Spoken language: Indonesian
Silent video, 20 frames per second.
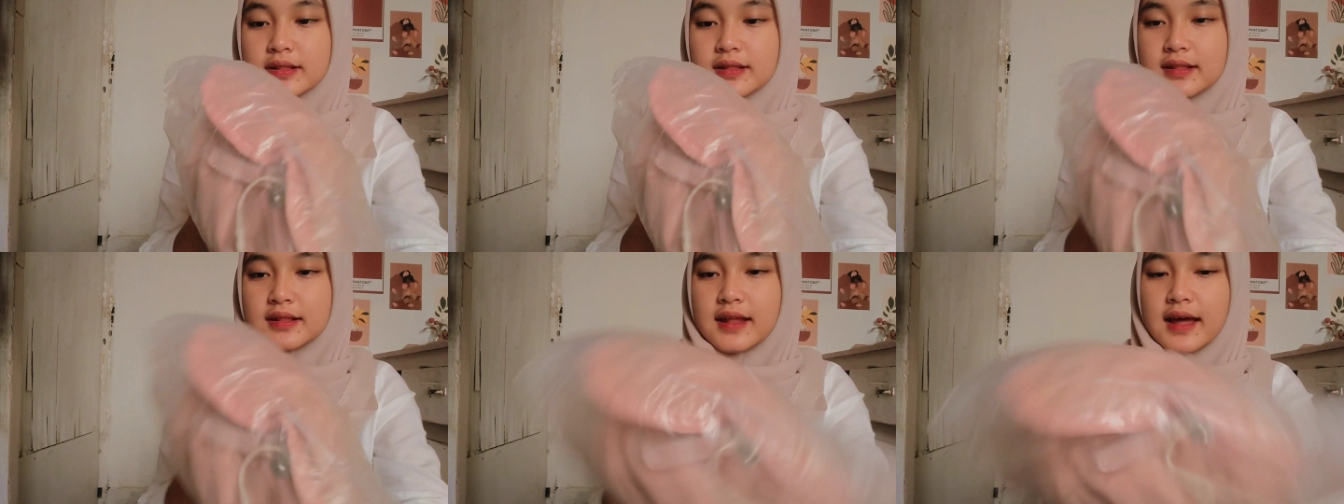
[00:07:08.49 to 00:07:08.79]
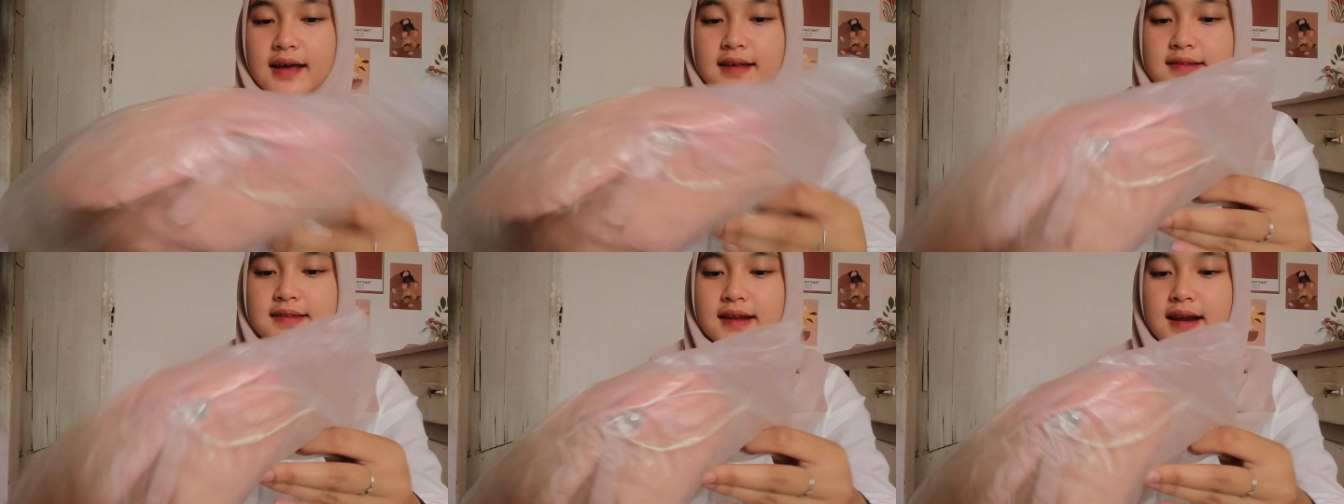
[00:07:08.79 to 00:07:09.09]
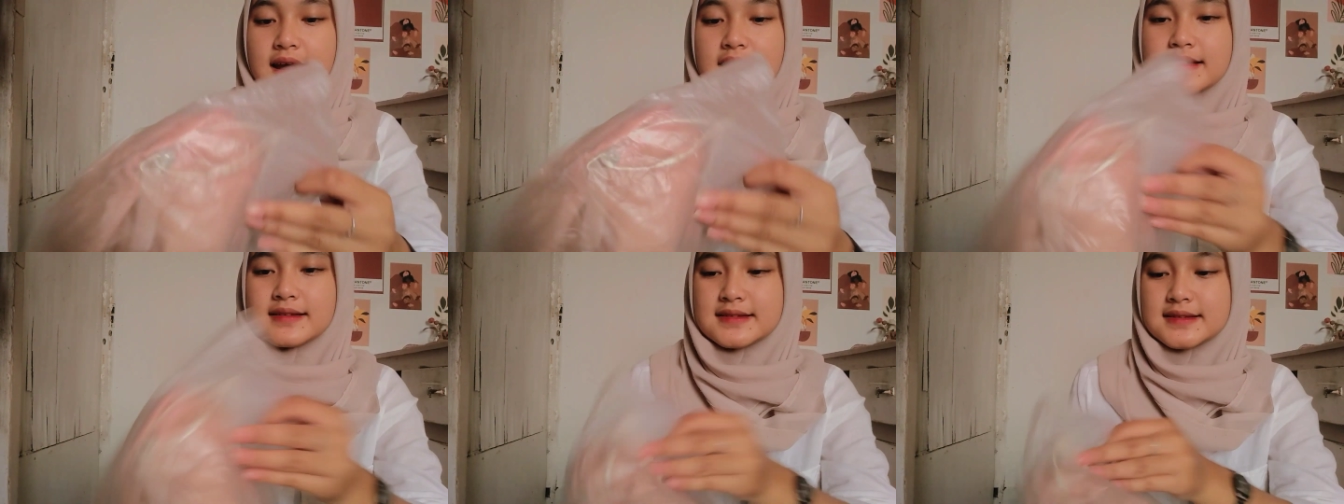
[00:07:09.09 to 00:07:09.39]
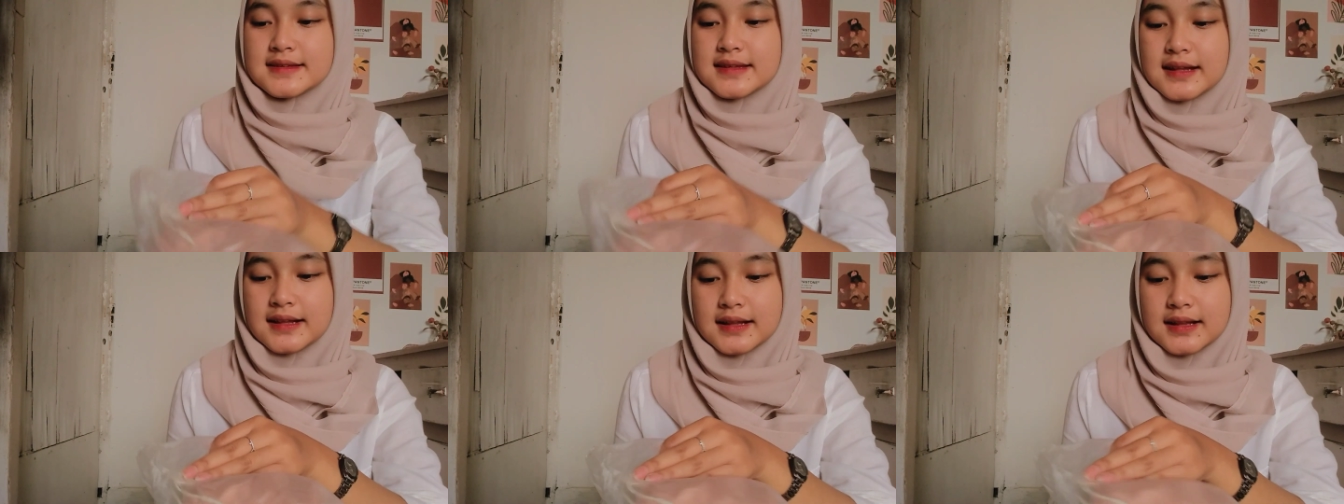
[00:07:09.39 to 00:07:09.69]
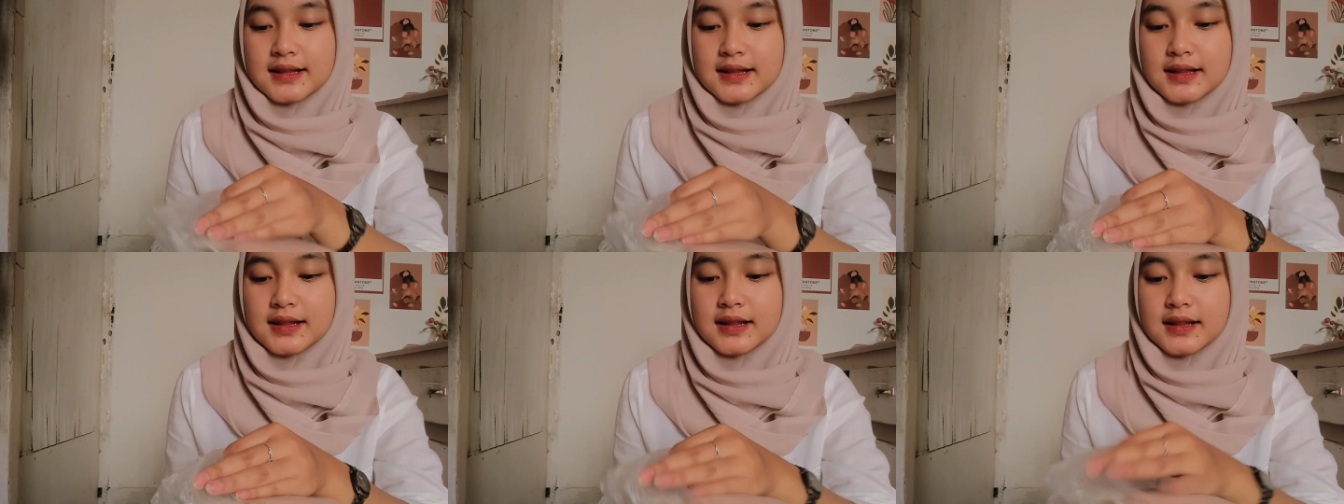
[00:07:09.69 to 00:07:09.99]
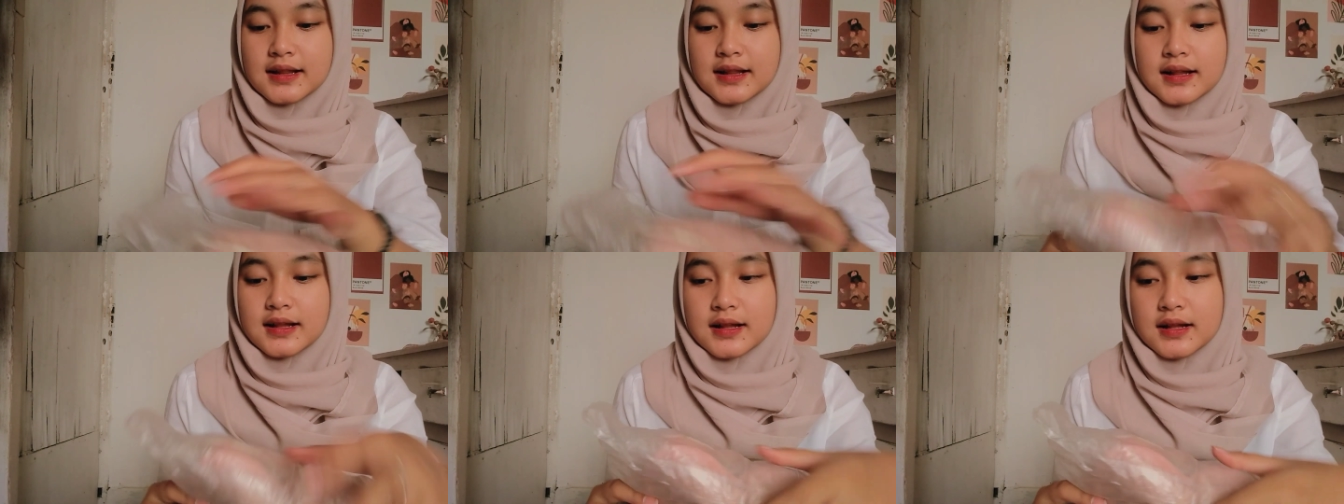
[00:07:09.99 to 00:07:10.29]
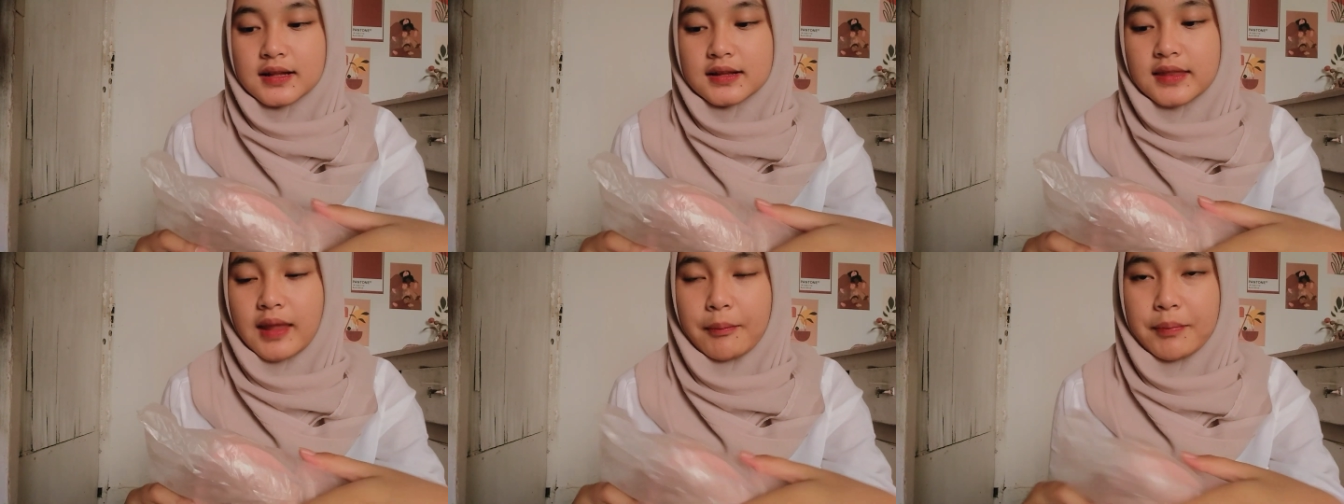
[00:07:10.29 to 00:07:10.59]
tas ransel
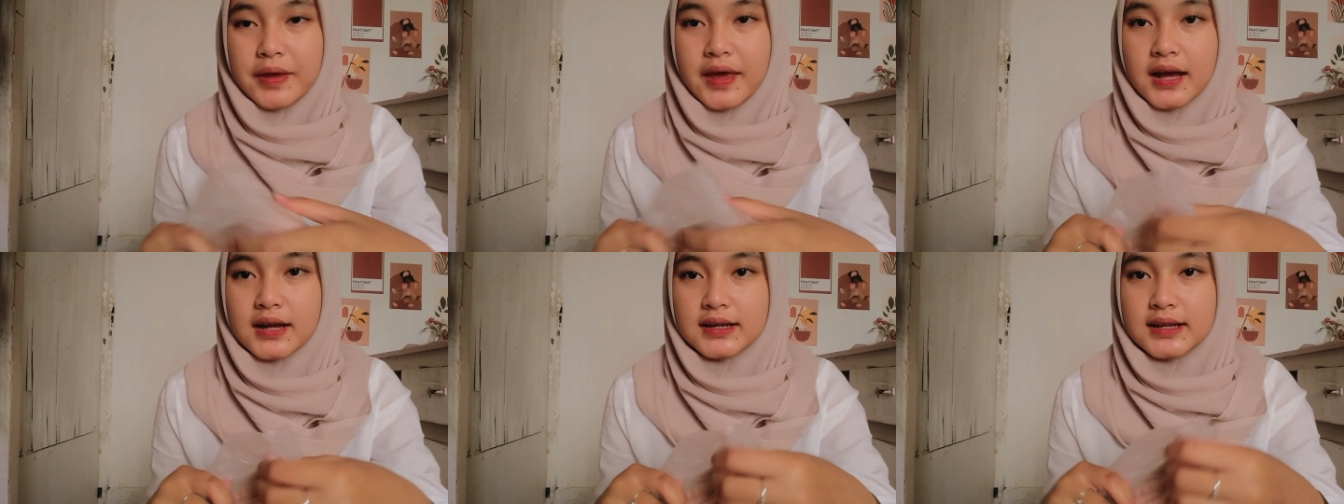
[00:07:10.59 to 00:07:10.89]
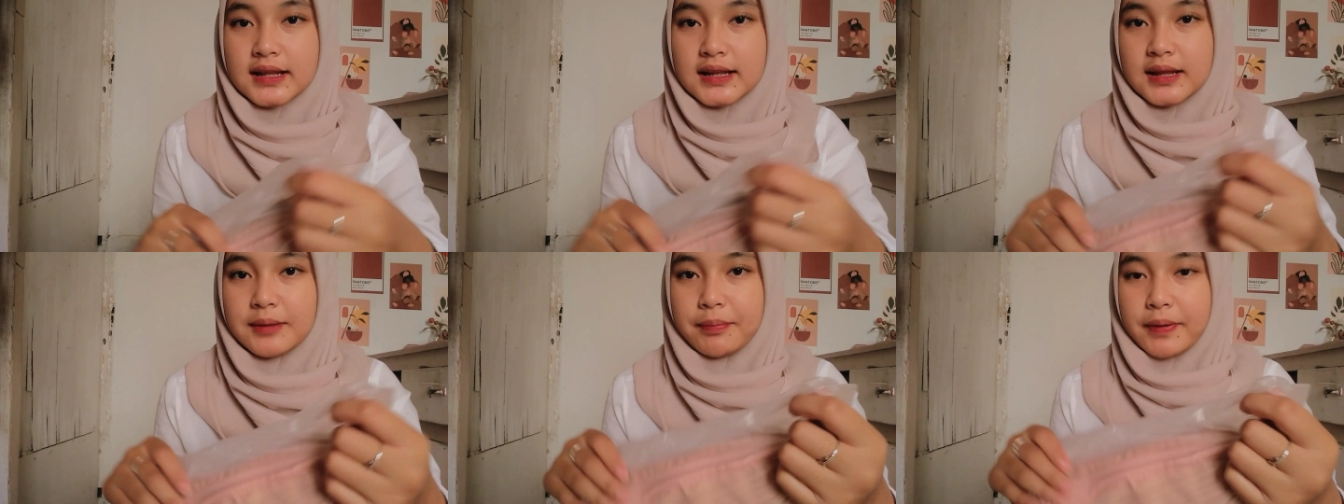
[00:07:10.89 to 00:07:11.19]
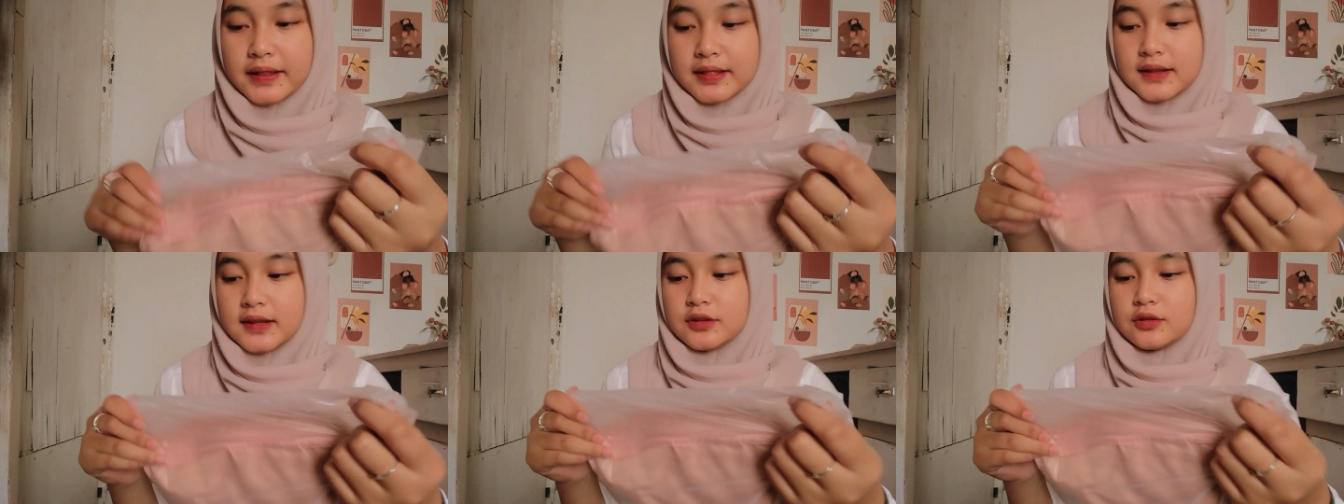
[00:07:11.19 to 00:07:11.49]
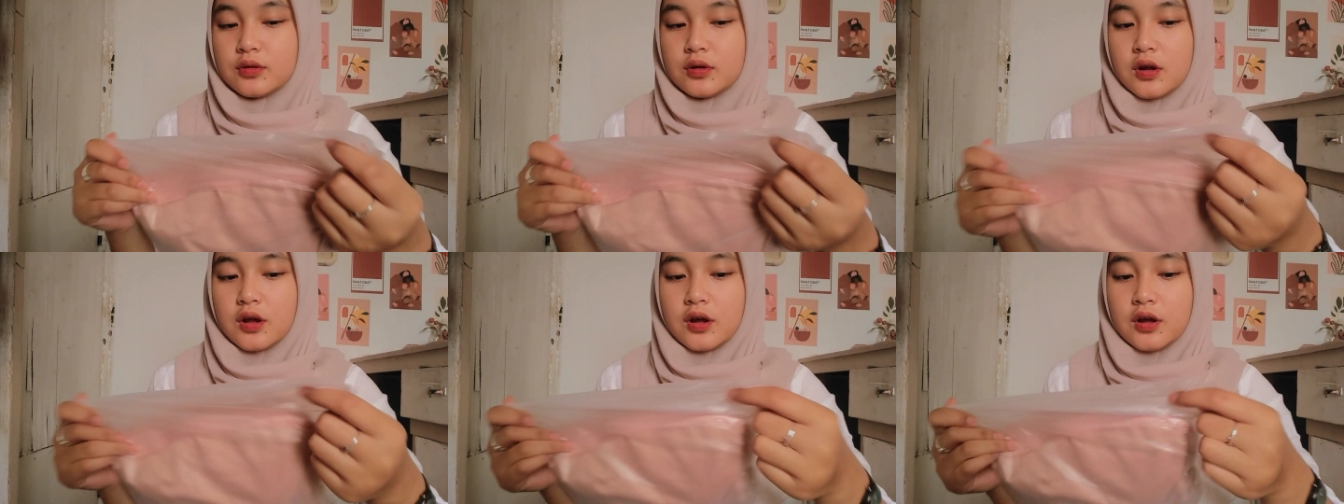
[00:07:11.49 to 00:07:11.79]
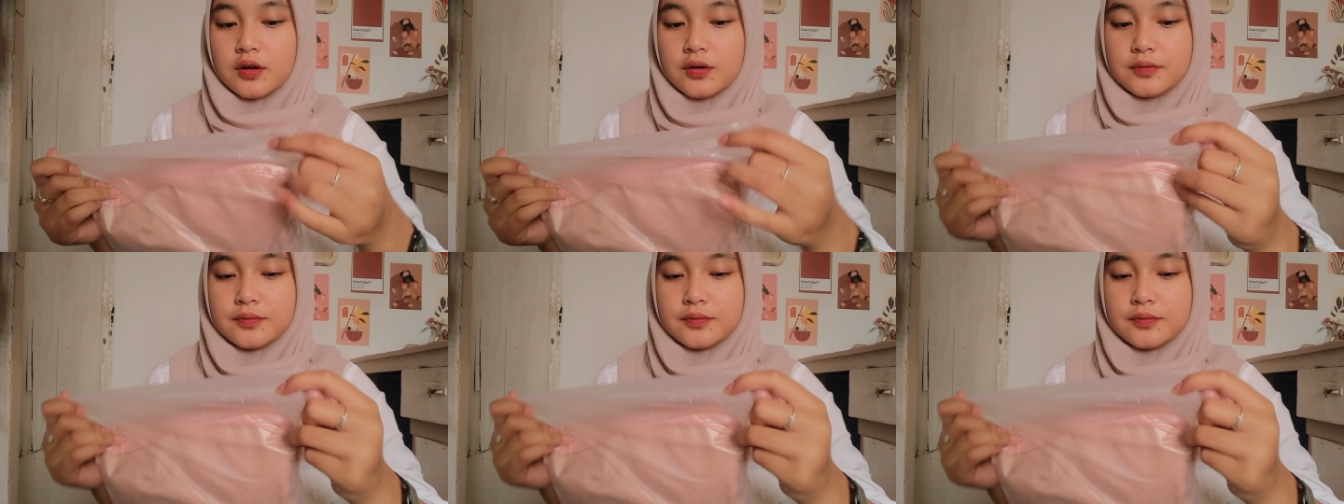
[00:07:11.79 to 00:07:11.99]
tapi yang dilipat gitu loh